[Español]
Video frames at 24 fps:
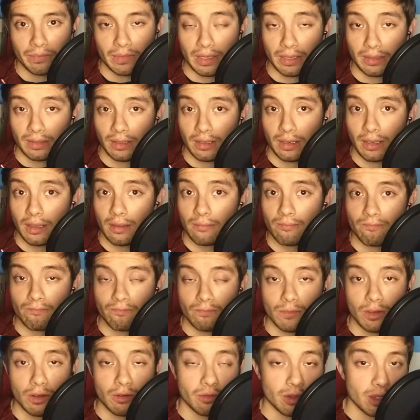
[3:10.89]
Así que
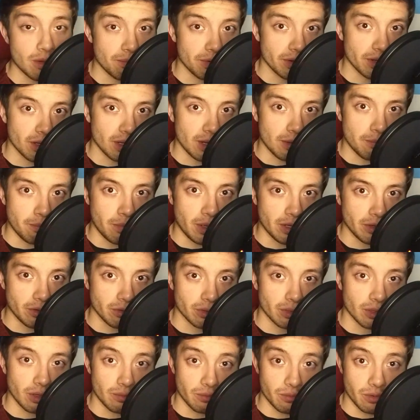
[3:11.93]
no voy a poner las
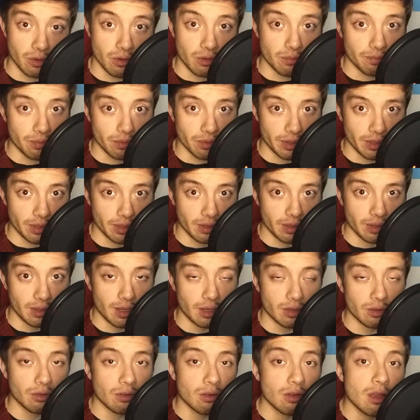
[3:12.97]
manos al fuego por este
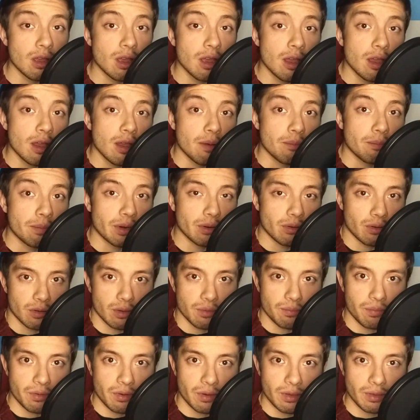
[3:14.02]
dato, pero lo
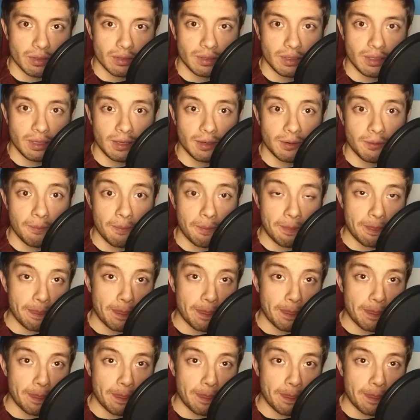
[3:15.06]
que puedo decir,